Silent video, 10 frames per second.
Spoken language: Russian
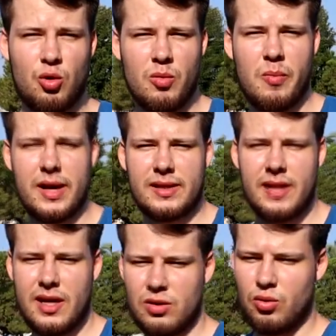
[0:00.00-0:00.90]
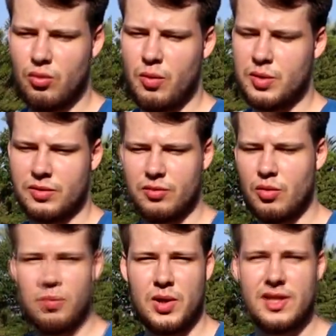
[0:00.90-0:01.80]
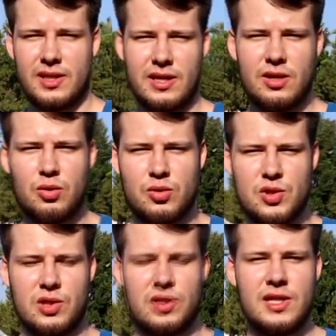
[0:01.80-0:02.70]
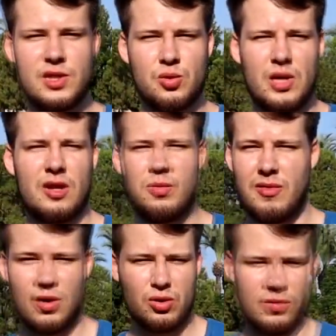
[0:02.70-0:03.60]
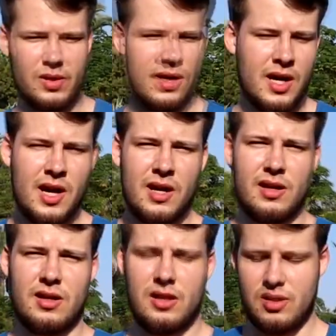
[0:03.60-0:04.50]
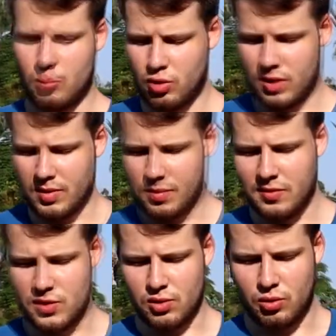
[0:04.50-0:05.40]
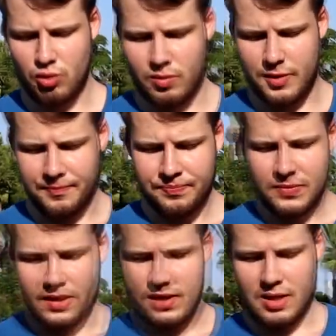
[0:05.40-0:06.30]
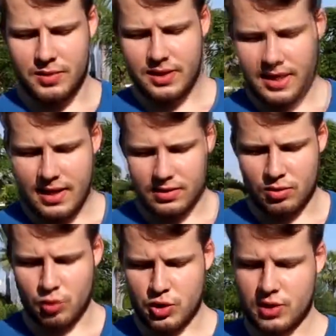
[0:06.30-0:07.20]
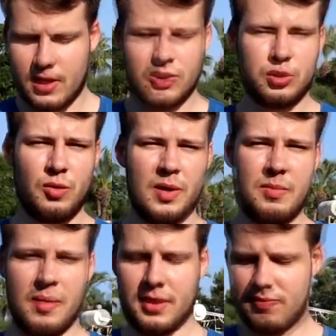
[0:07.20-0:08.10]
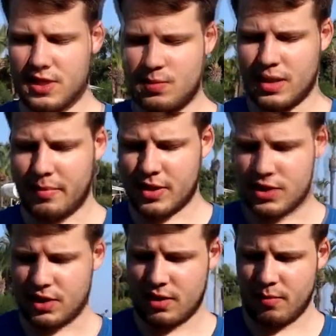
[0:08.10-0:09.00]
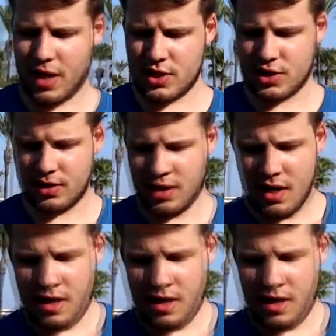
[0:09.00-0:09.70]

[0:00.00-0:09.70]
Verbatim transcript: дома Бате, но, в общем-то, в том поединке нанес 30 ударов по воротам, и немного им не повезло. Дома Неман играет очень хорошо, 5 побед в 8 домашних матчах,